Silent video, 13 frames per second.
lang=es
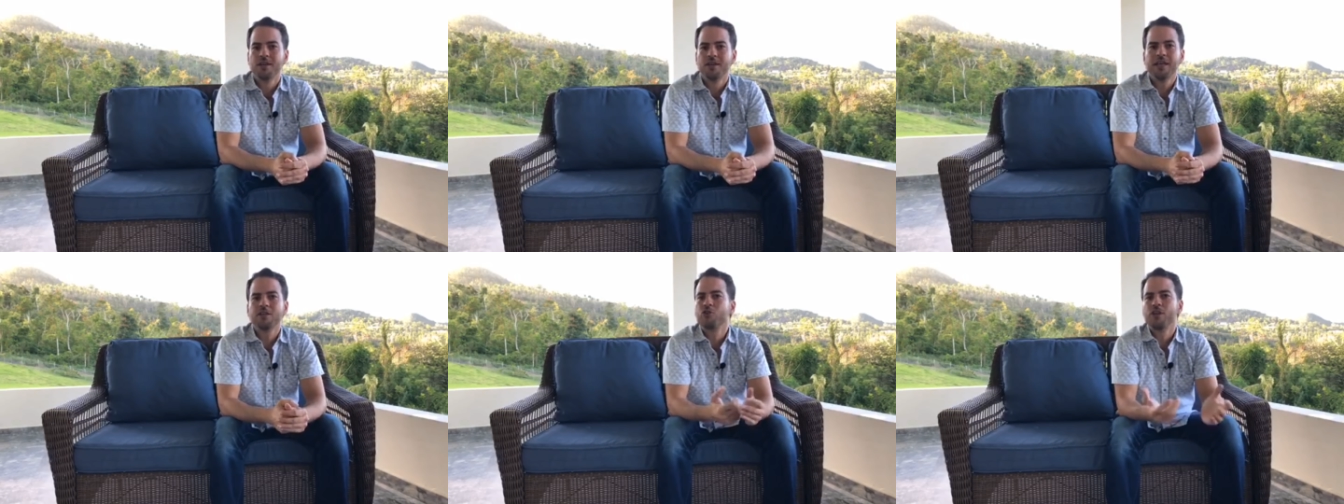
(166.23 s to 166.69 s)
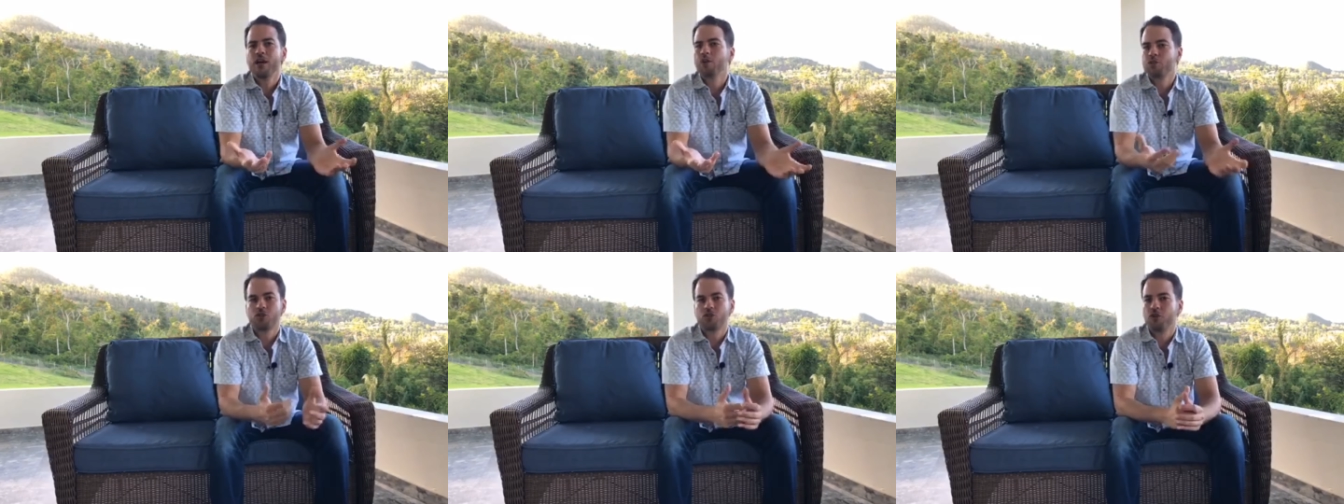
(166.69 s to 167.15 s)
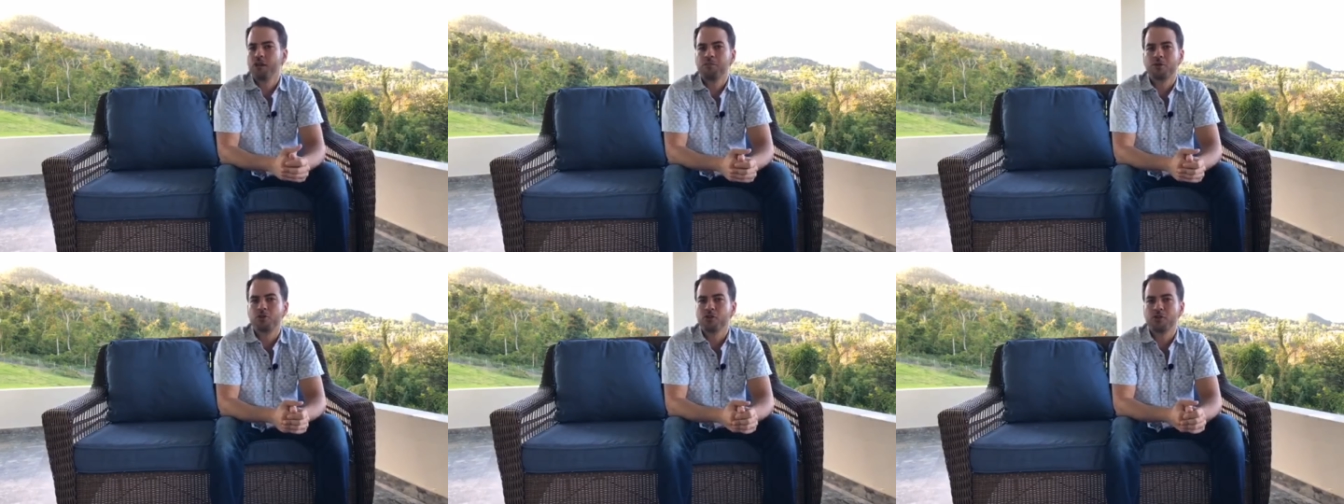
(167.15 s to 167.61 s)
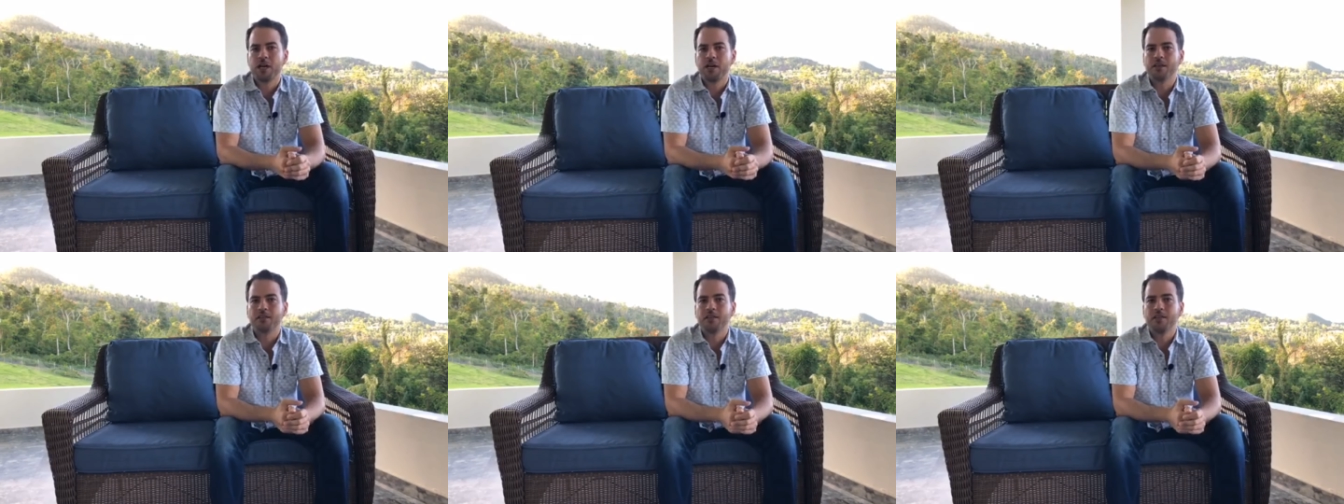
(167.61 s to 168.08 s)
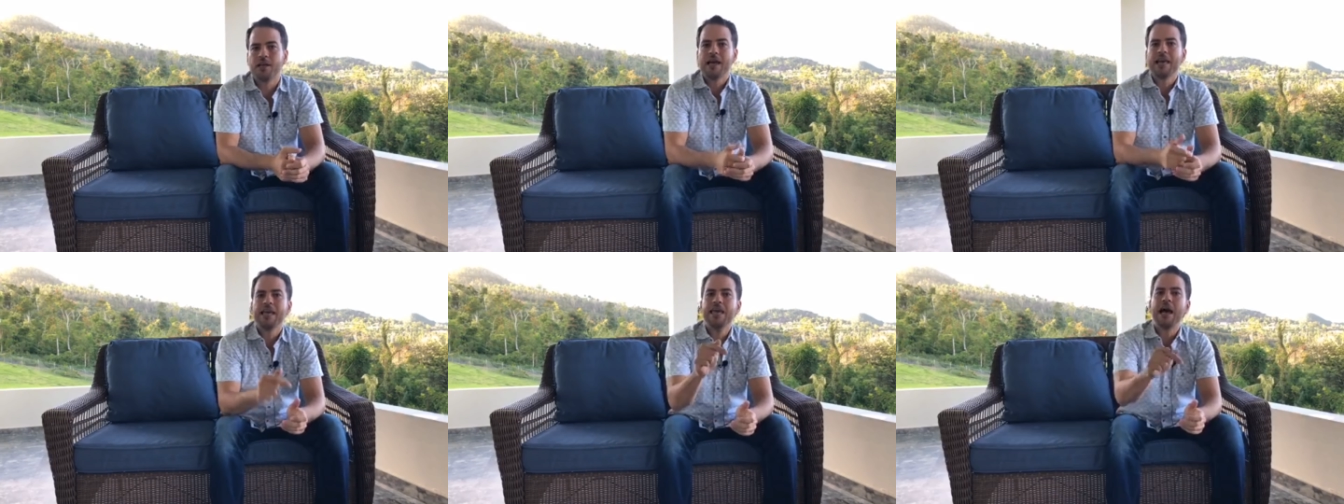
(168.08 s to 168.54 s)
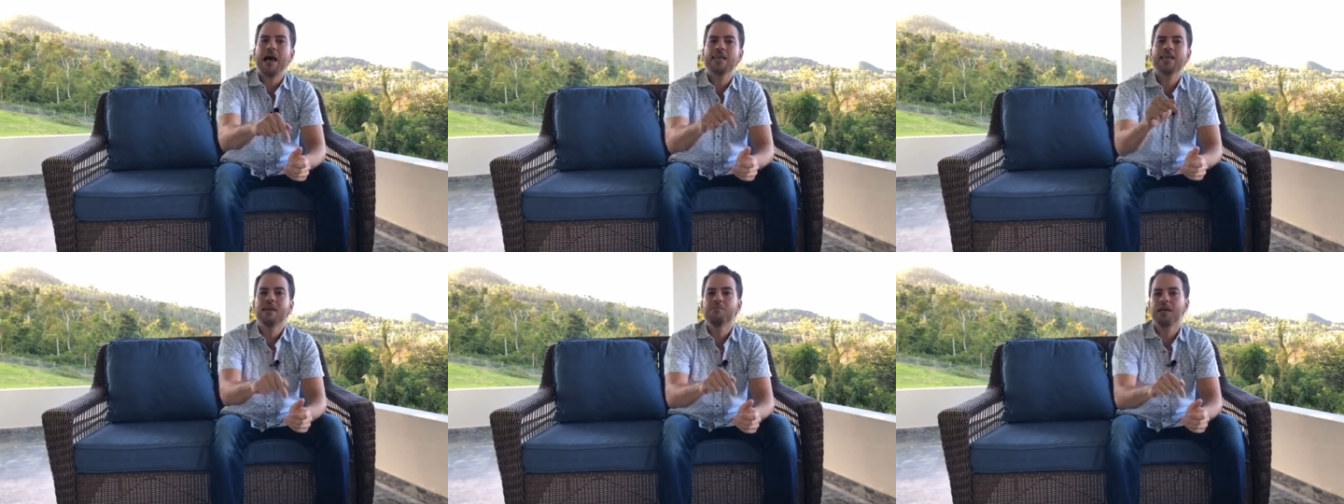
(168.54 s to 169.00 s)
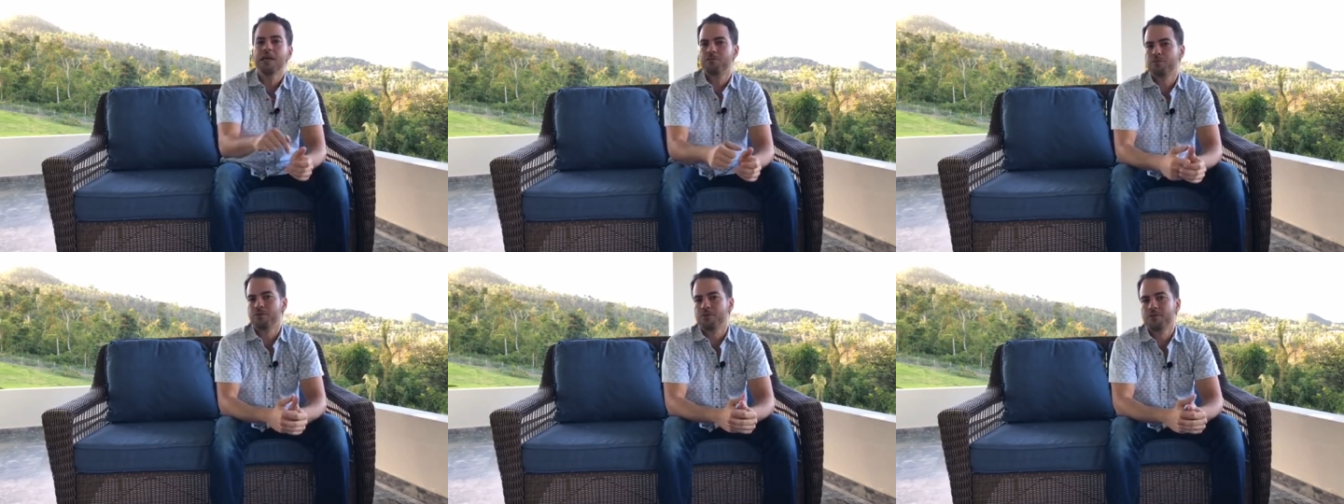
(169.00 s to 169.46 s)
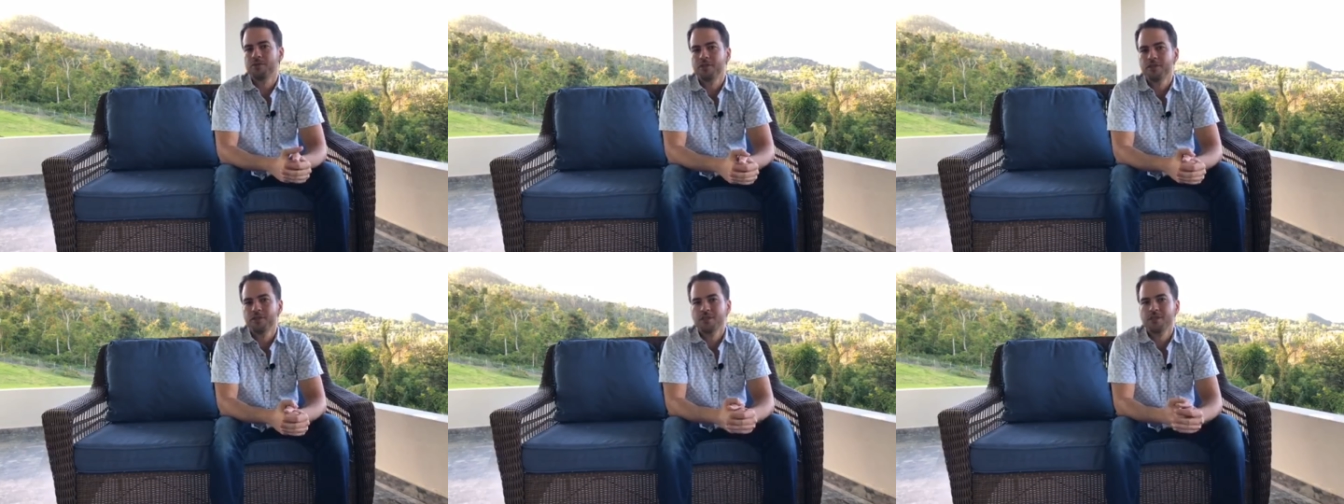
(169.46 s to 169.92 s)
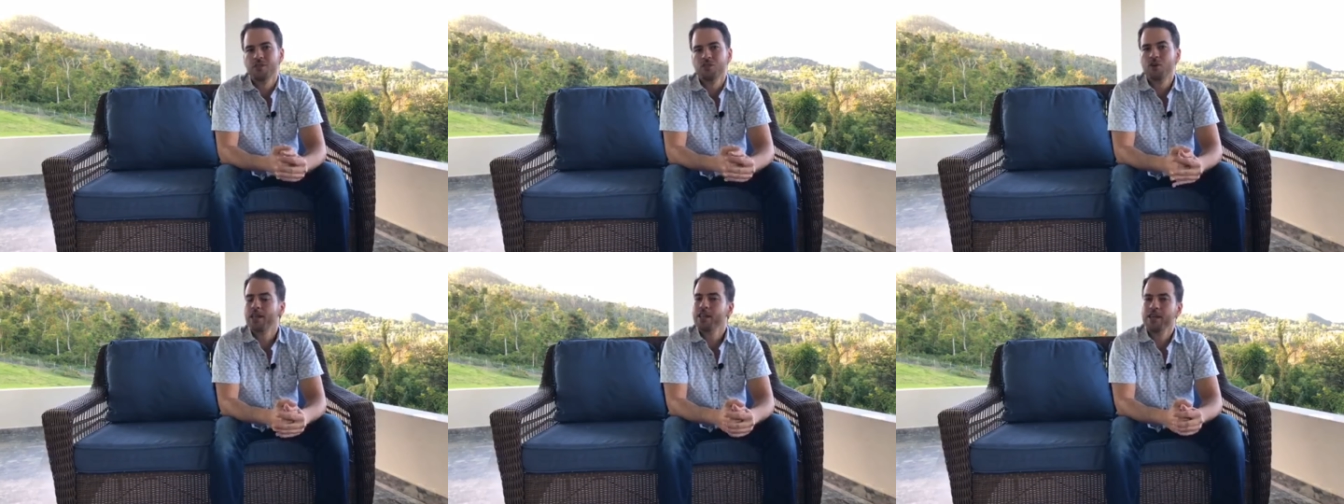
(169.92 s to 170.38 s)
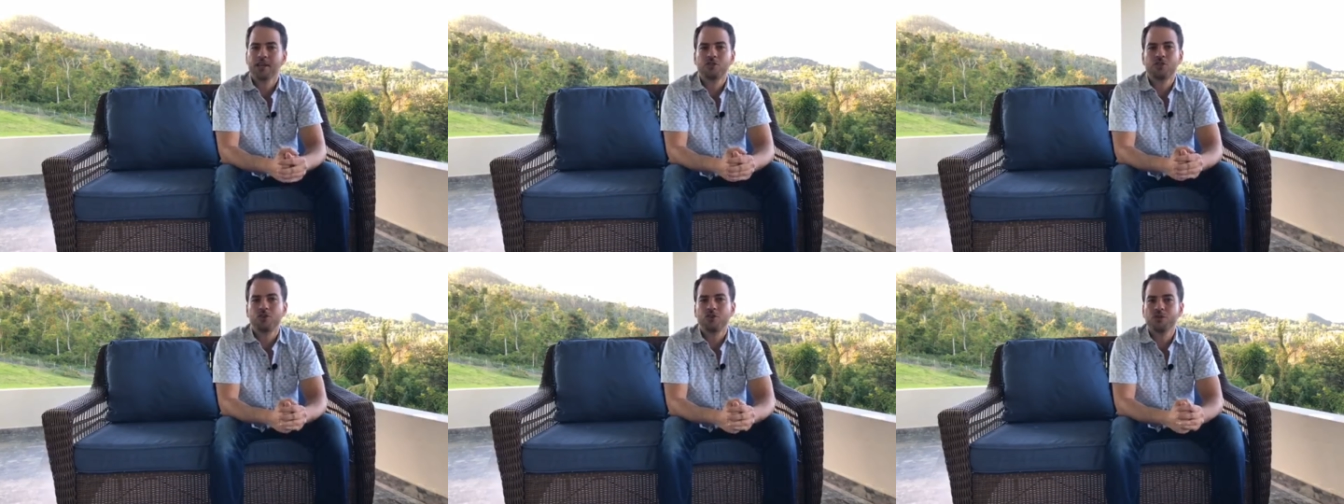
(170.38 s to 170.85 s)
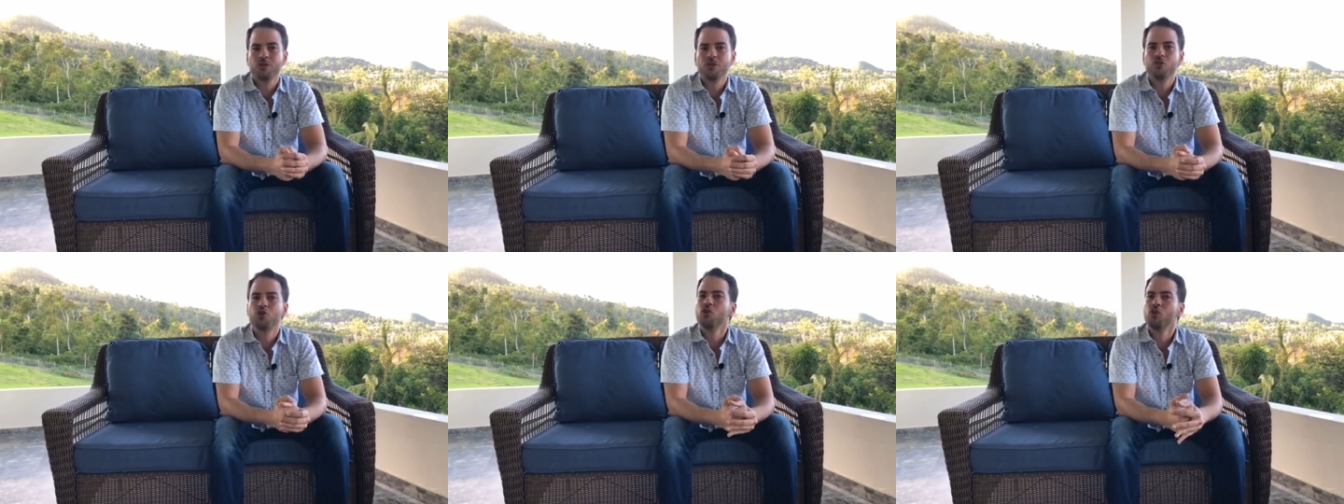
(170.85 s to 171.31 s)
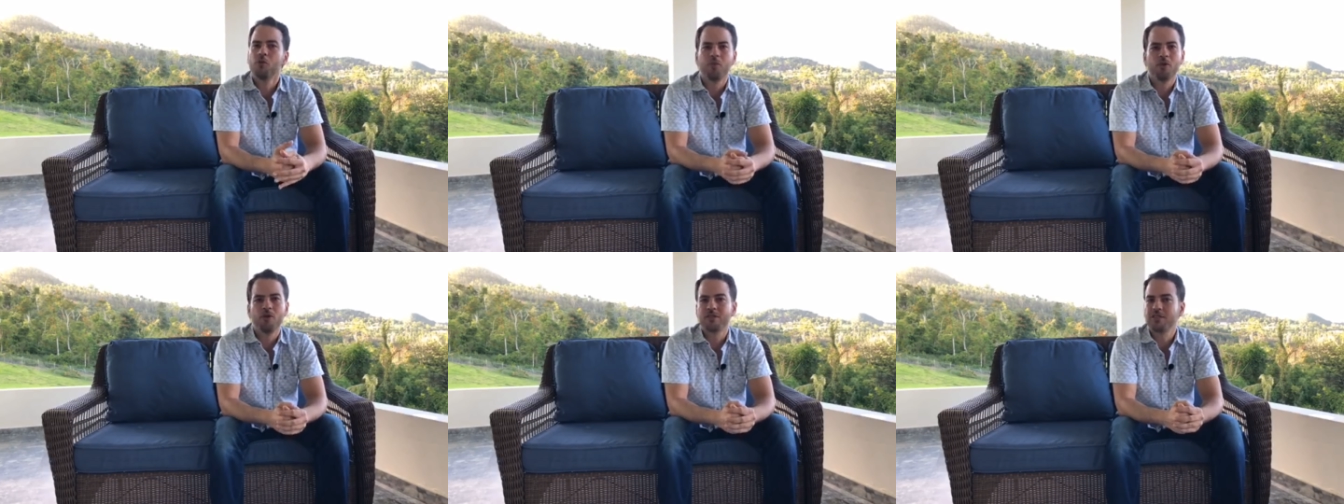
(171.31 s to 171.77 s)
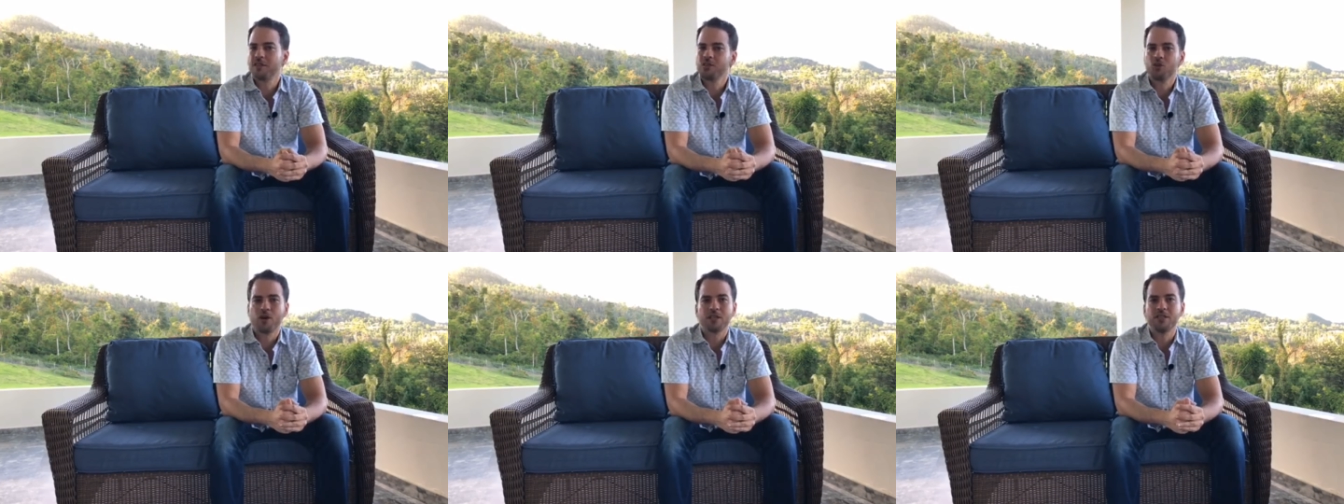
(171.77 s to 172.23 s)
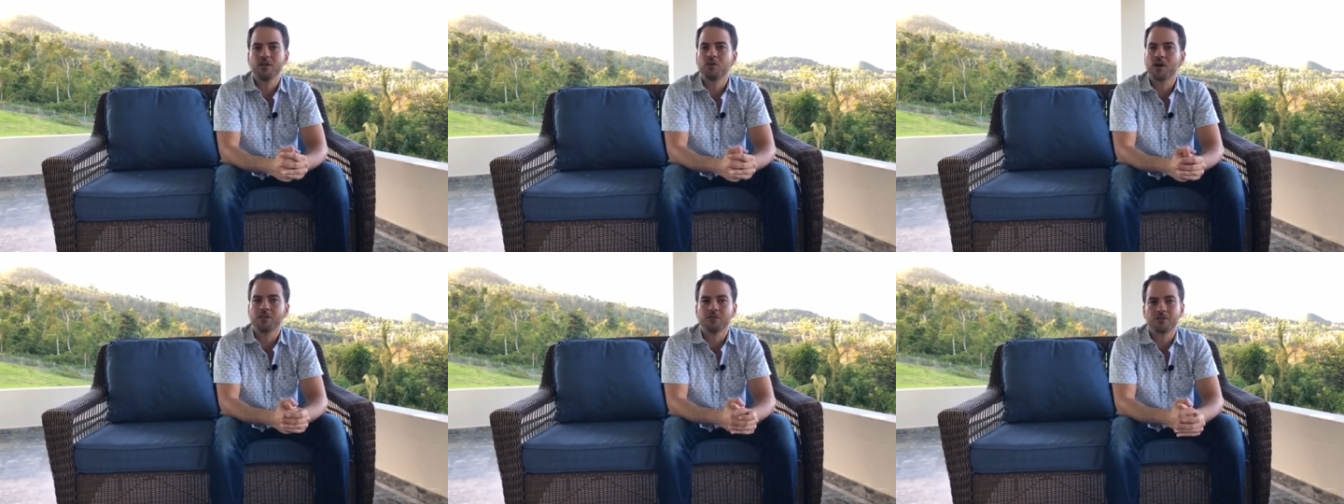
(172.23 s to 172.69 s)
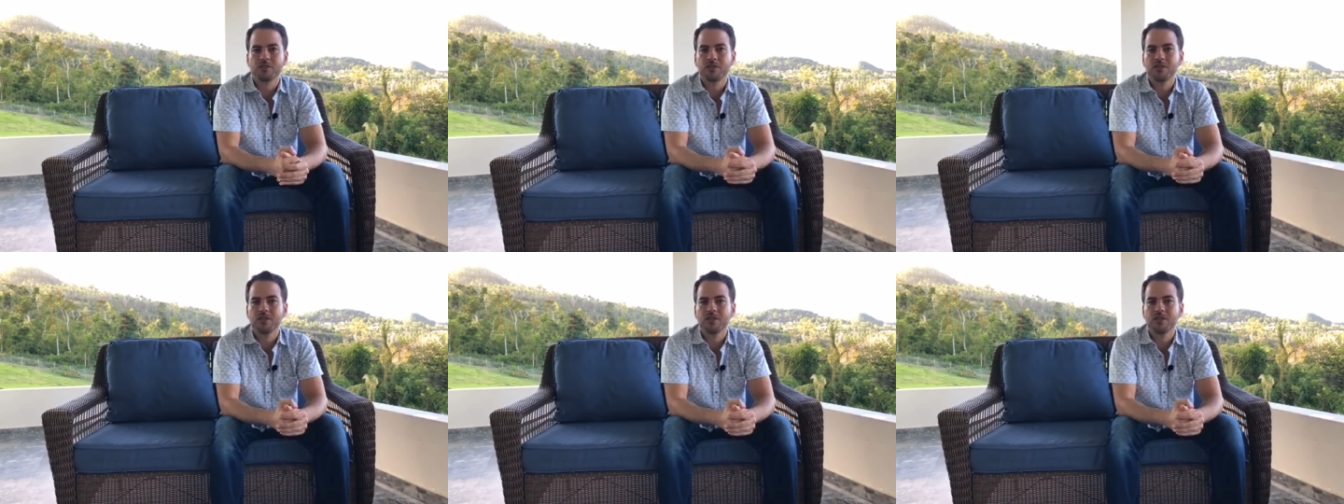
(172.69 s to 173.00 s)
Y estos negocios son emocionales. Y allí mismo yo le dije a Antonio, yo no puedo hacerlo en dos a cinco años.